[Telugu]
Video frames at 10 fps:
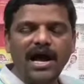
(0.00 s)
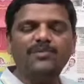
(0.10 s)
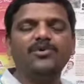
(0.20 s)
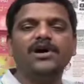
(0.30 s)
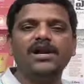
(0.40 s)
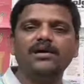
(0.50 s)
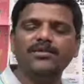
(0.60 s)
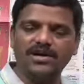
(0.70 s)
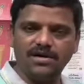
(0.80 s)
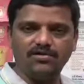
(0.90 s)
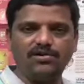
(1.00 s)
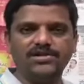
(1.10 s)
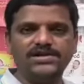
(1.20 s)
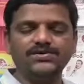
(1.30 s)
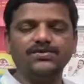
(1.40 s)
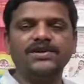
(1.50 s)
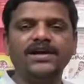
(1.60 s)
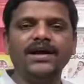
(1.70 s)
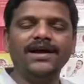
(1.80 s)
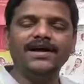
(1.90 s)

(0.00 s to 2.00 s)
యాప్ను కనుక మీరు డౌన్లోడ్ చేసుకుంటే